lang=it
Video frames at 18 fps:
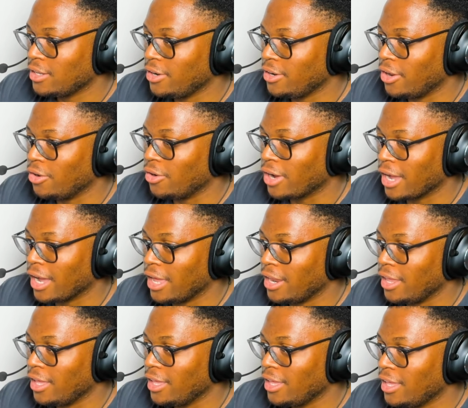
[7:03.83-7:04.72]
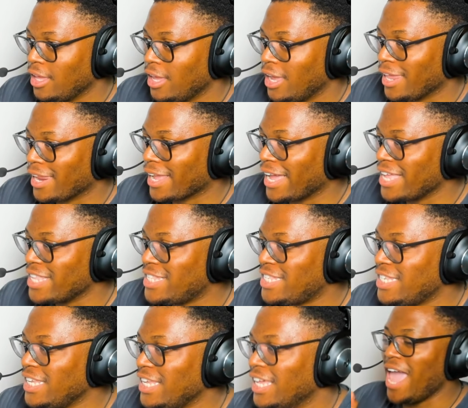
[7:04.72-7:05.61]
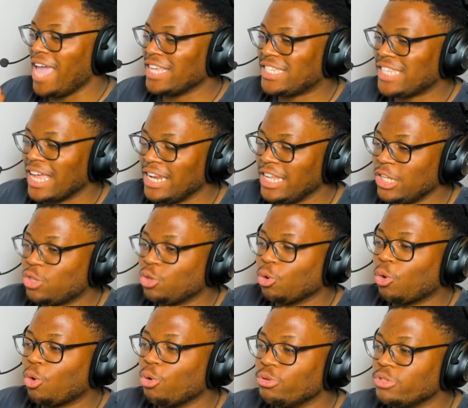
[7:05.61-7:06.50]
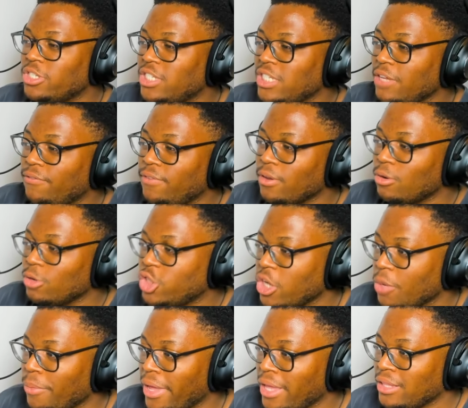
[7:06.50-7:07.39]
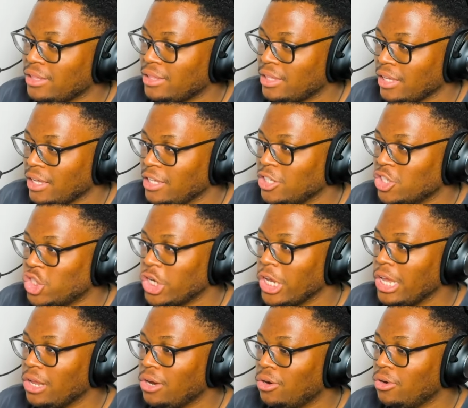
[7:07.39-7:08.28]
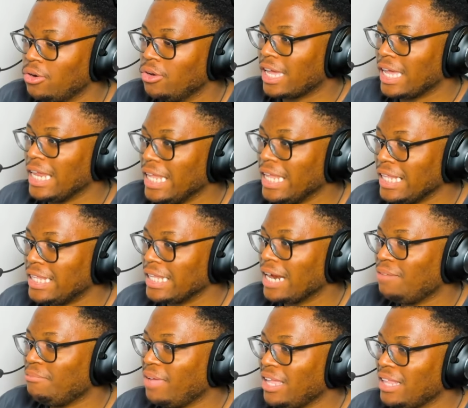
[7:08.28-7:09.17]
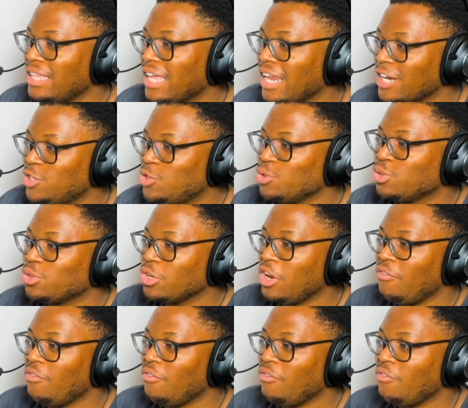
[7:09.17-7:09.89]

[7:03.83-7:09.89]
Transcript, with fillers: No, non cade. Ragazzi, è salito così velocemente in cielo che letteralmente ha raggiunto